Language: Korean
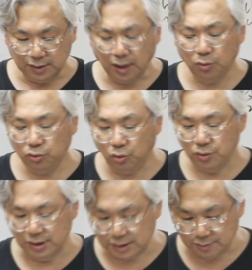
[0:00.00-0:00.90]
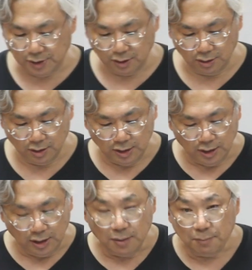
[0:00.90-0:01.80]
따로 또 있으며
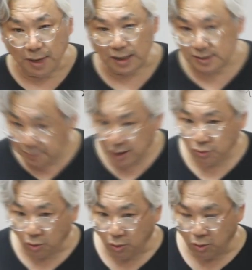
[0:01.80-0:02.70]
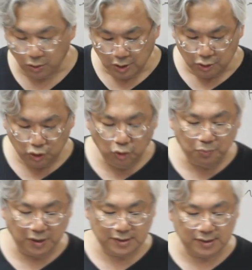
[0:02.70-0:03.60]
마지막으로
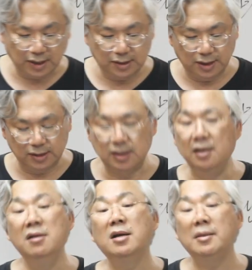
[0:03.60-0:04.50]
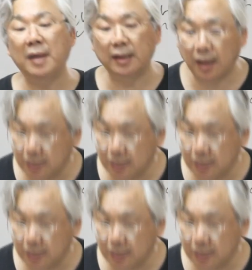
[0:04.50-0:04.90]
슈퍼스타들의 들러리만